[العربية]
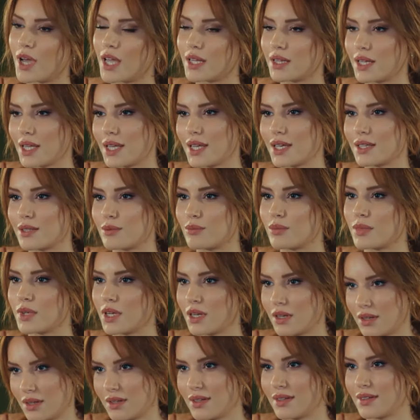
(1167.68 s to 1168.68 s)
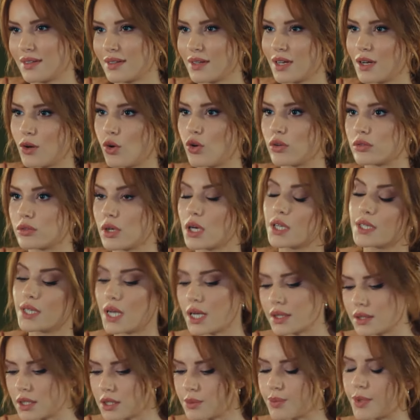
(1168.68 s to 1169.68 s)
وأنا صدقتك إيه يلا
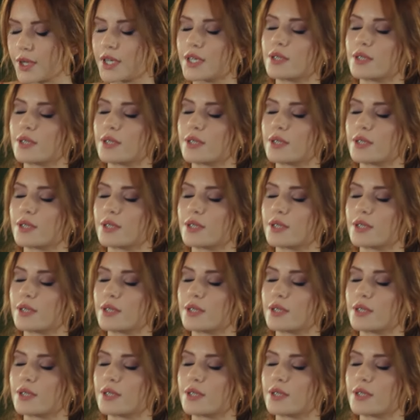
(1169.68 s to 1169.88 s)
خلصني احكي